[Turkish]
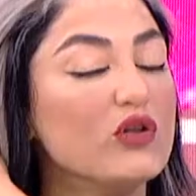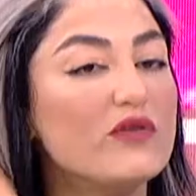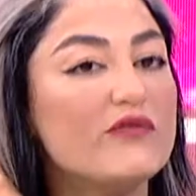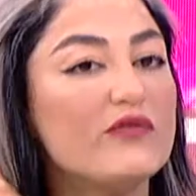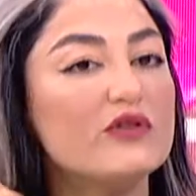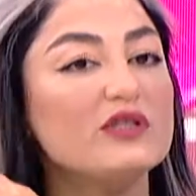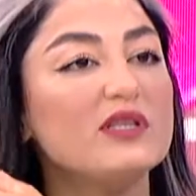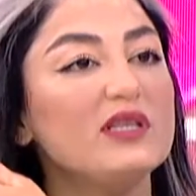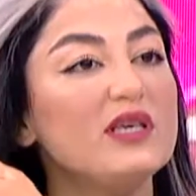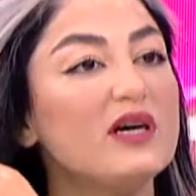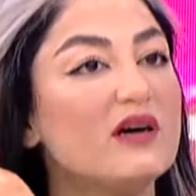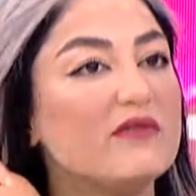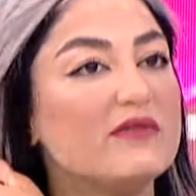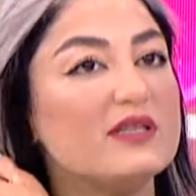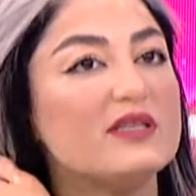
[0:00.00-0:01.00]
Olonfor
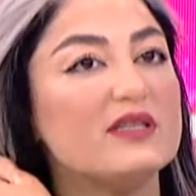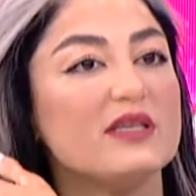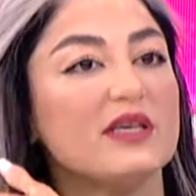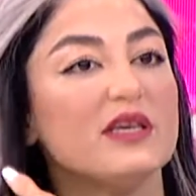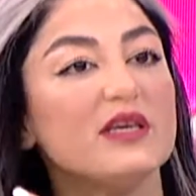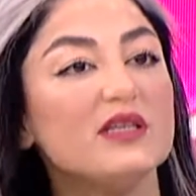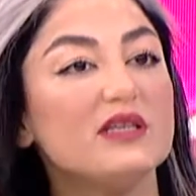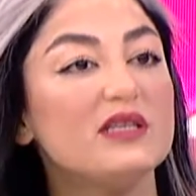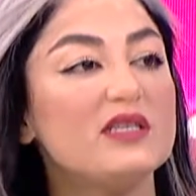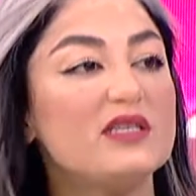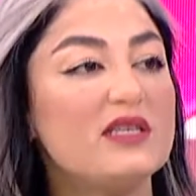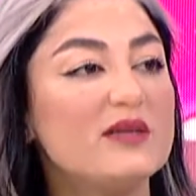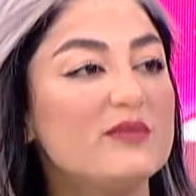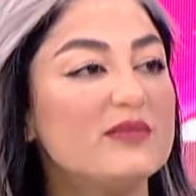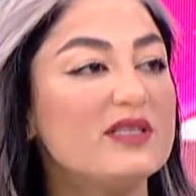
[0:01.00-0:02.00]
tedavisi
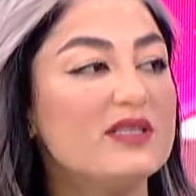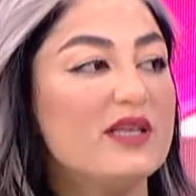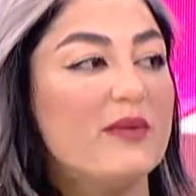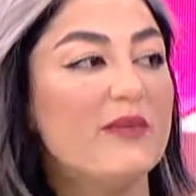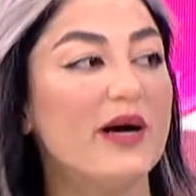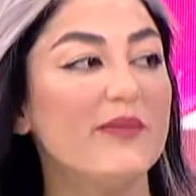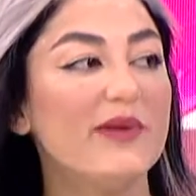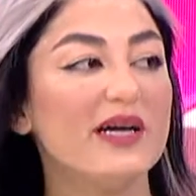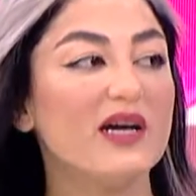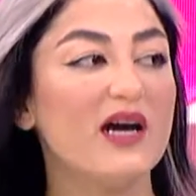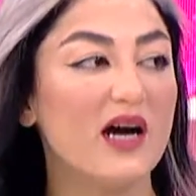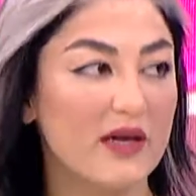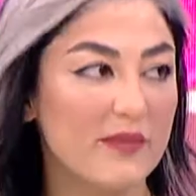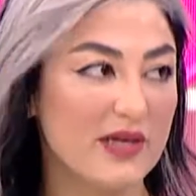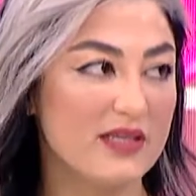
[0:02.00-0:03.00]
dişlerimizin tamamen
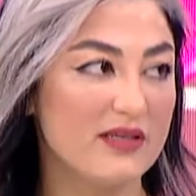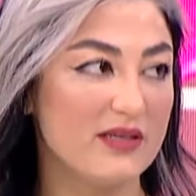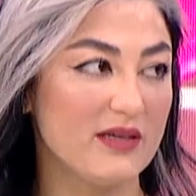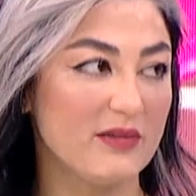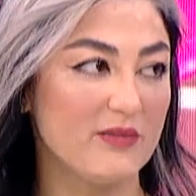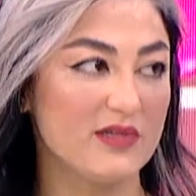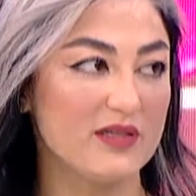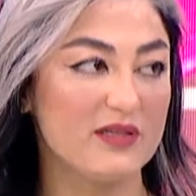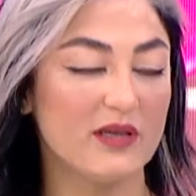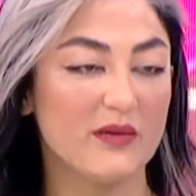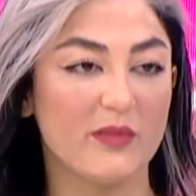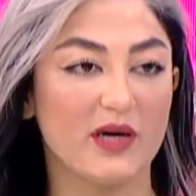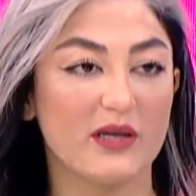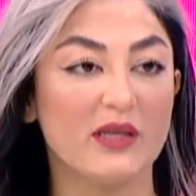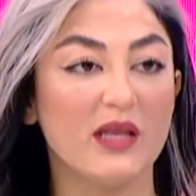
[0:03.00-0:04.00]
kaybettiğimiz
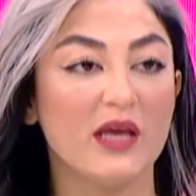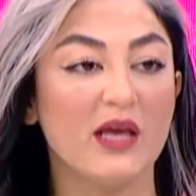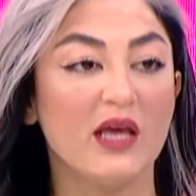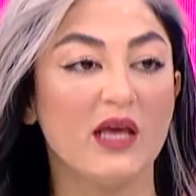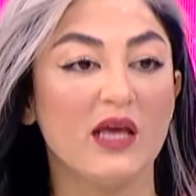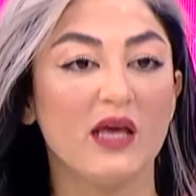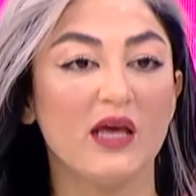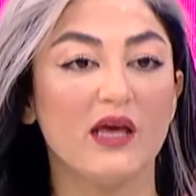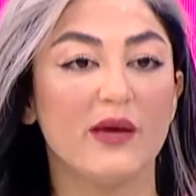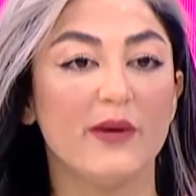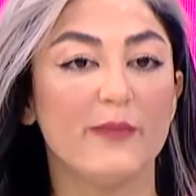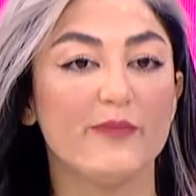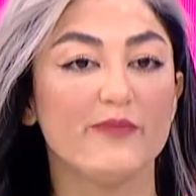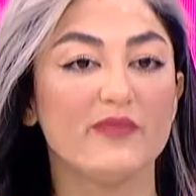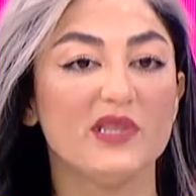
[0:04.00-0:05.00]
zaman. Nasıl bittiği zaman.
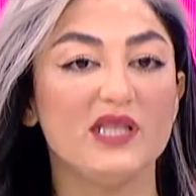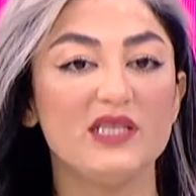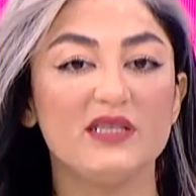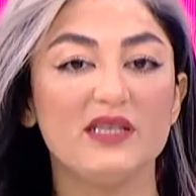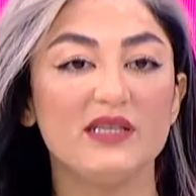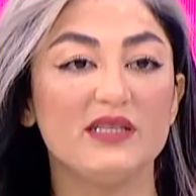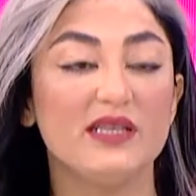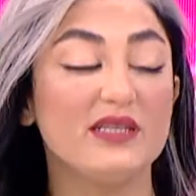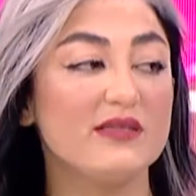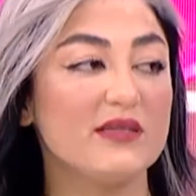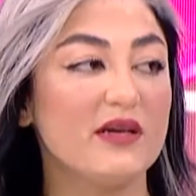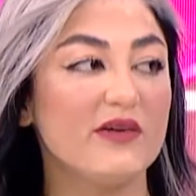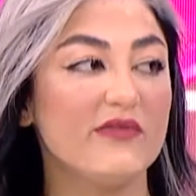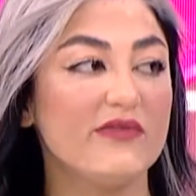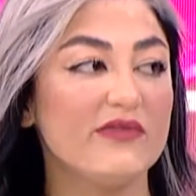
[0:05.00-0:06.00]
E, dişlerin
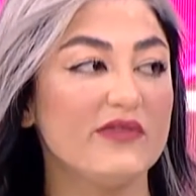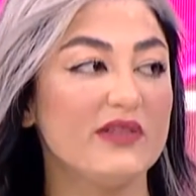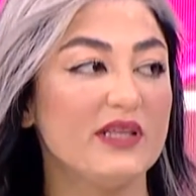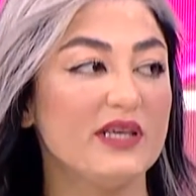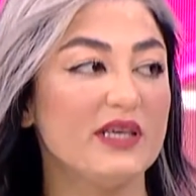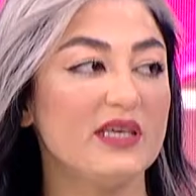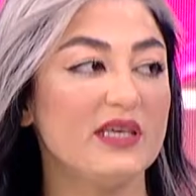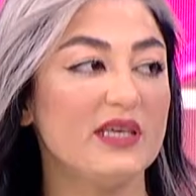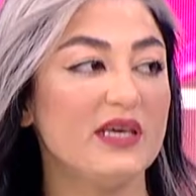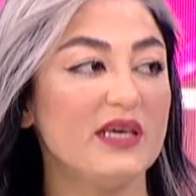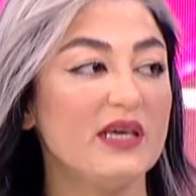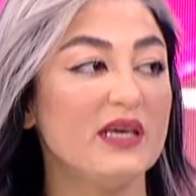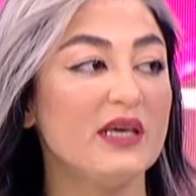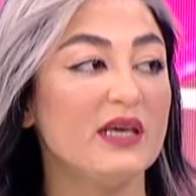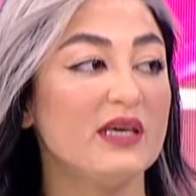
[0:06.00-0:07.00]

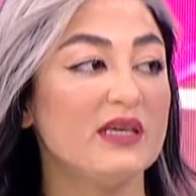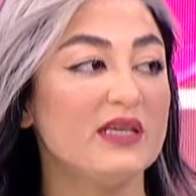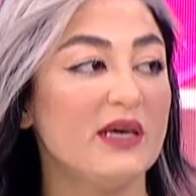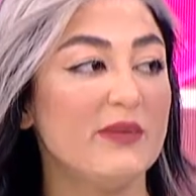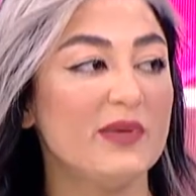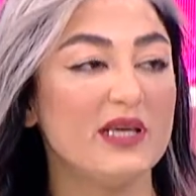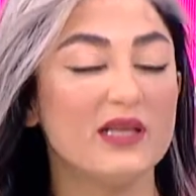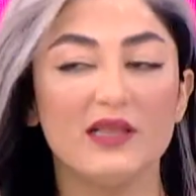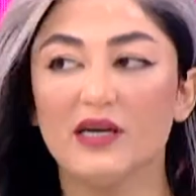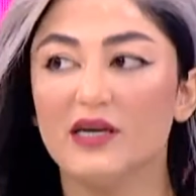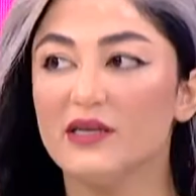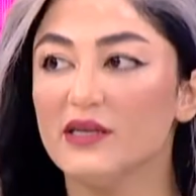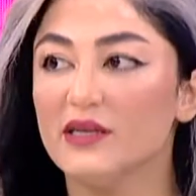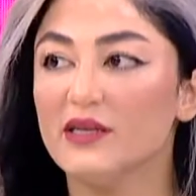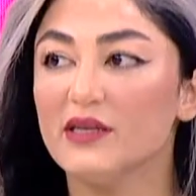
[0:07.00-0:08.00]
etrafındaki
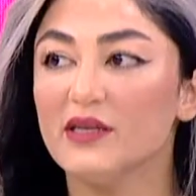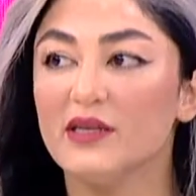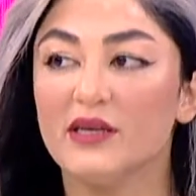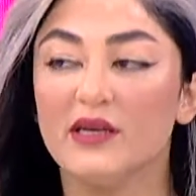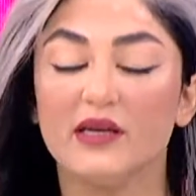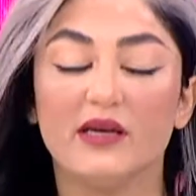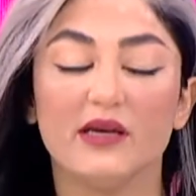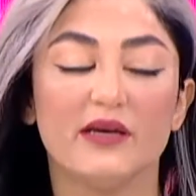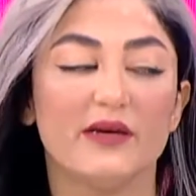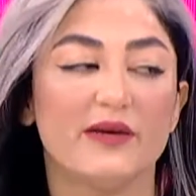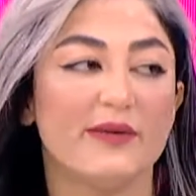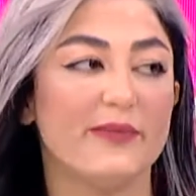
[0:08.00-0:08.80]
kemikler de e,